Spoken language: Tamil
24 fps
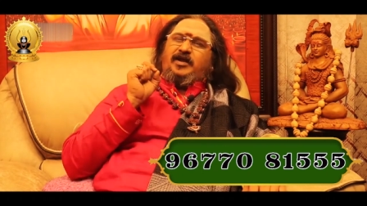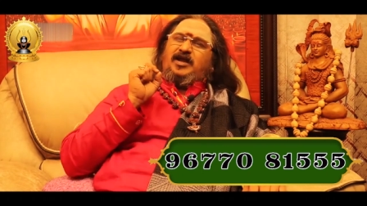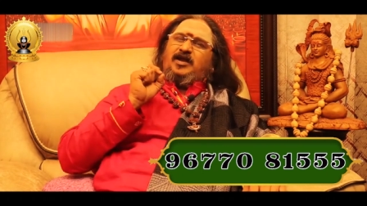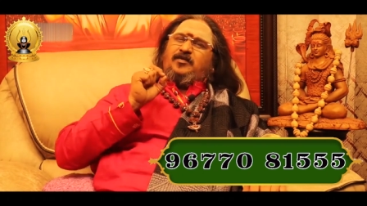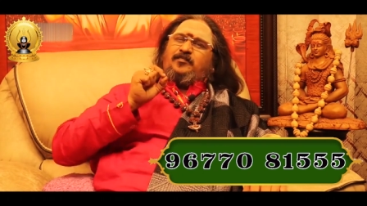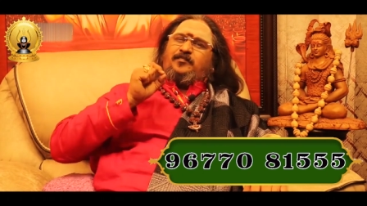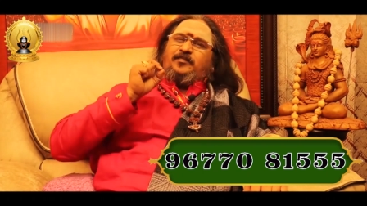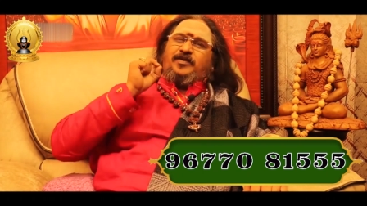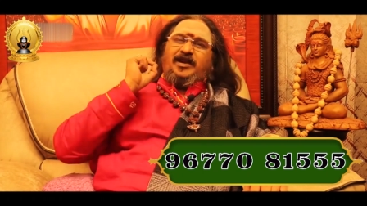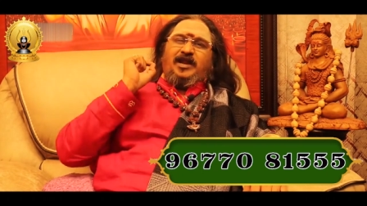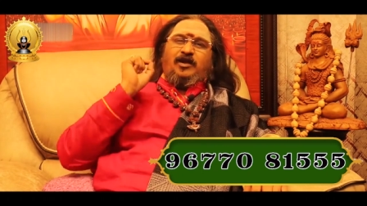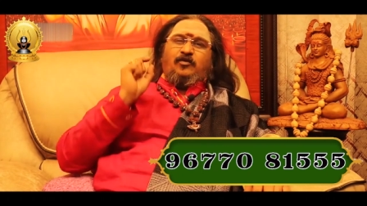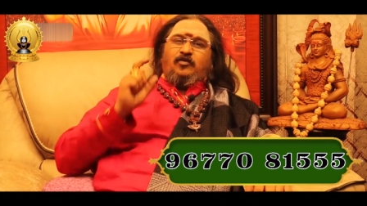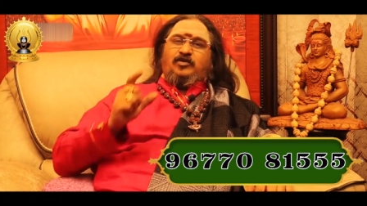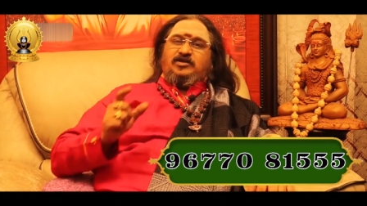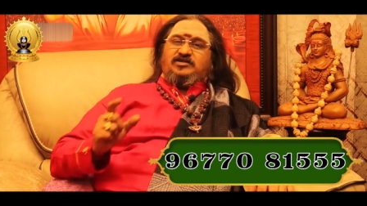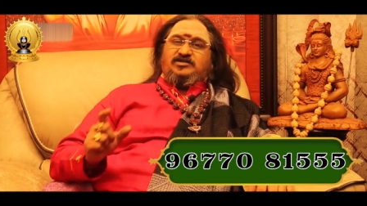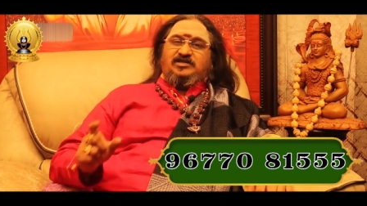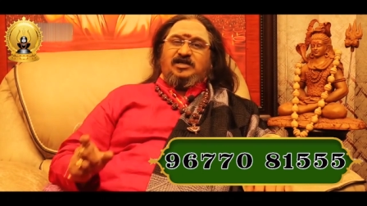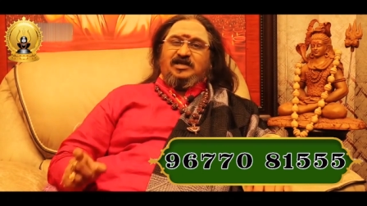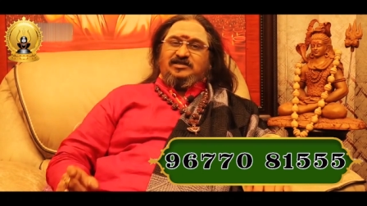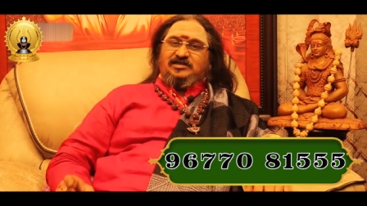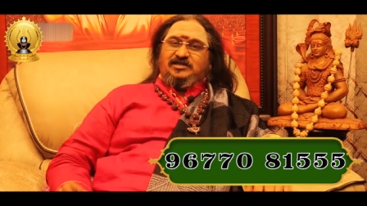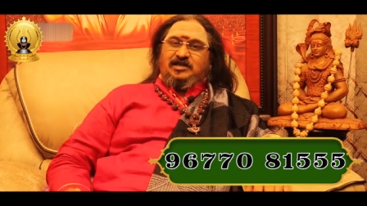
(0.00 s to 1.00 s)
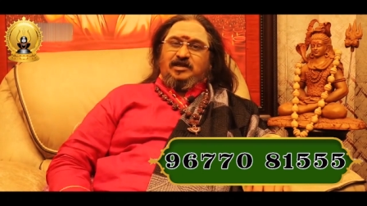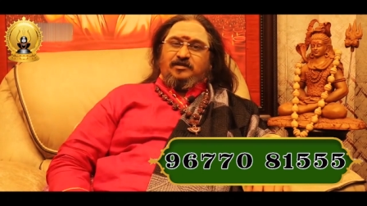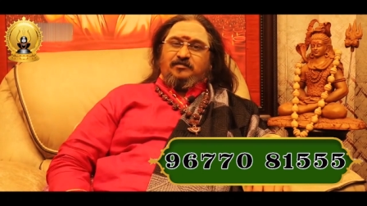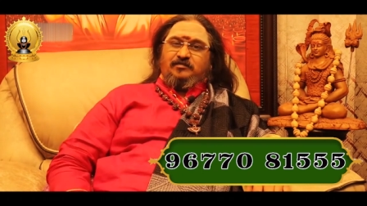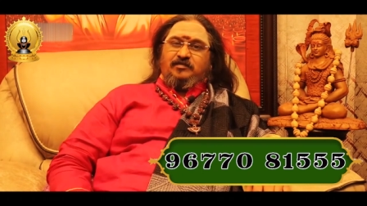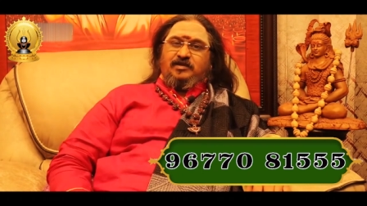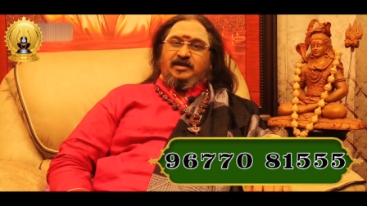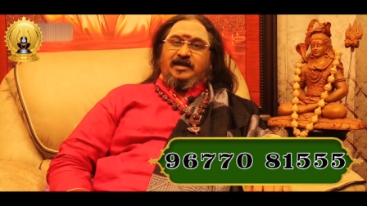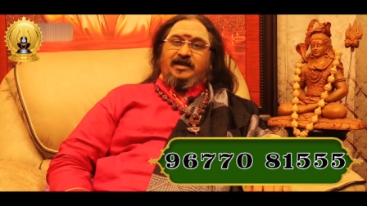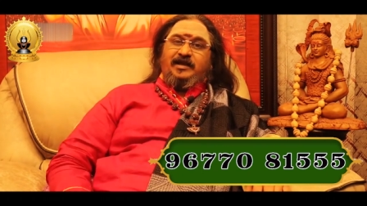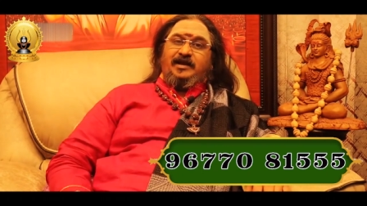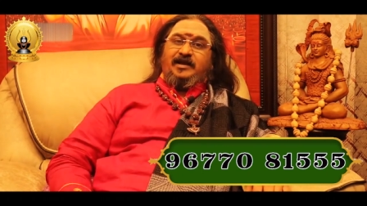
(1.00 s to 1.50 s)
மிகப்பெரிய ஒரு சாஸ்திரம்
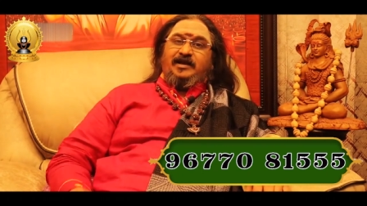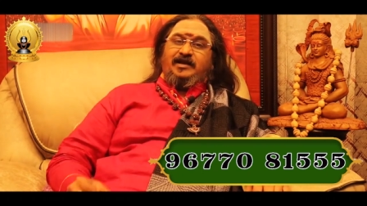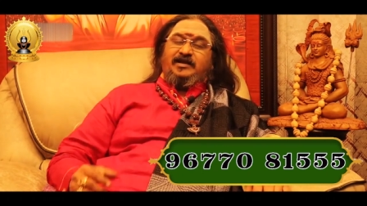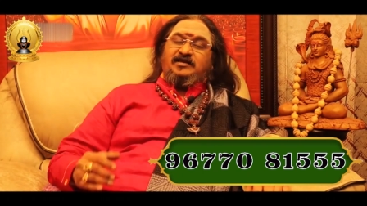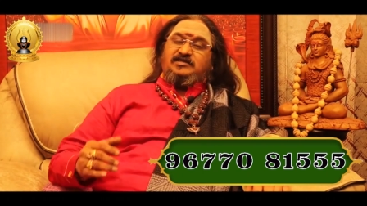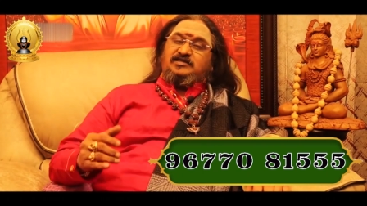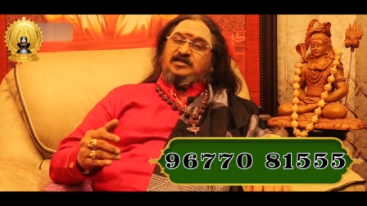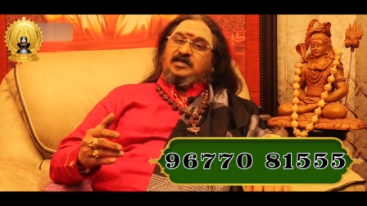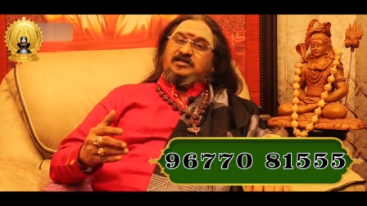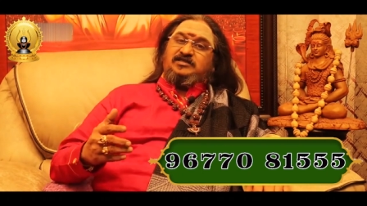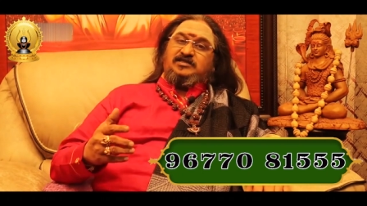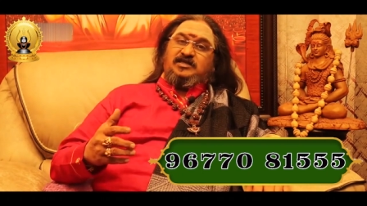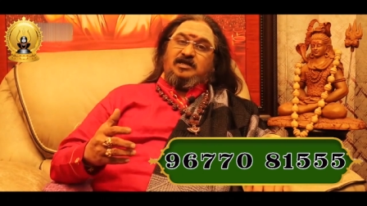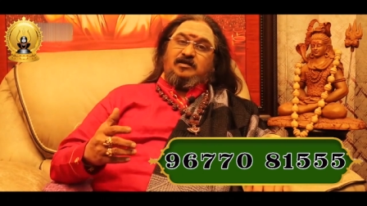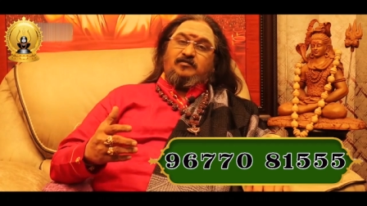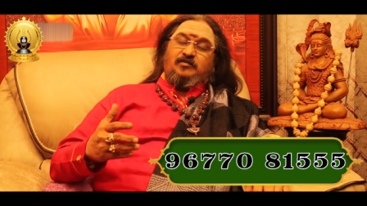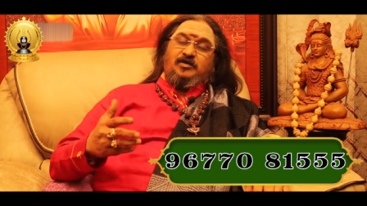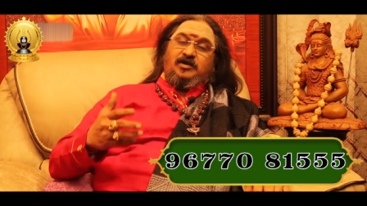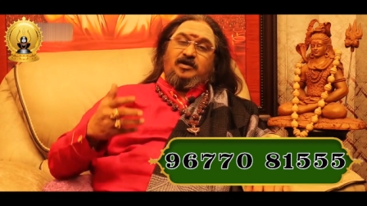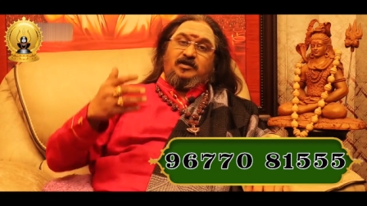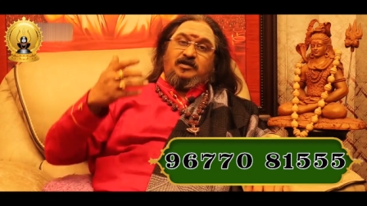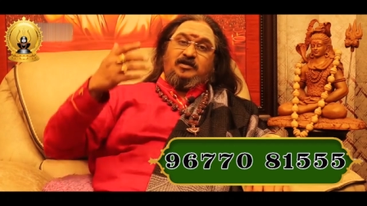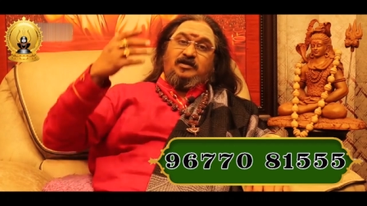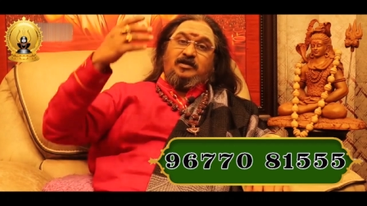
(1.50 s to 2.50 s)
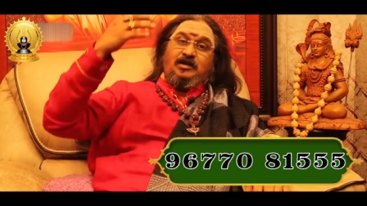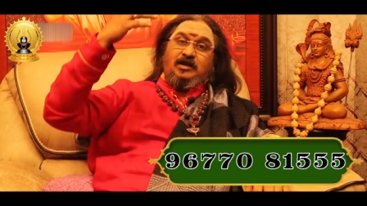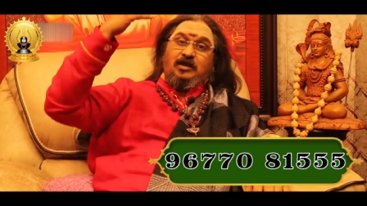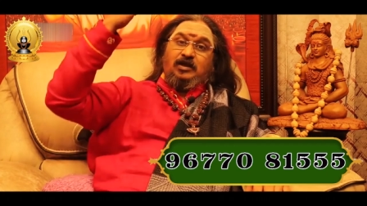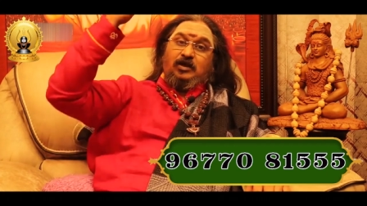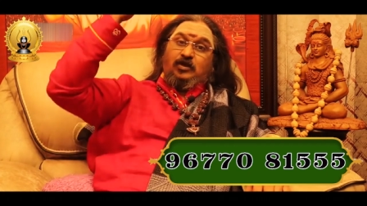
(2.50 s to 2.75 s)
கைரேகை சாஸ்திரம்ன்றது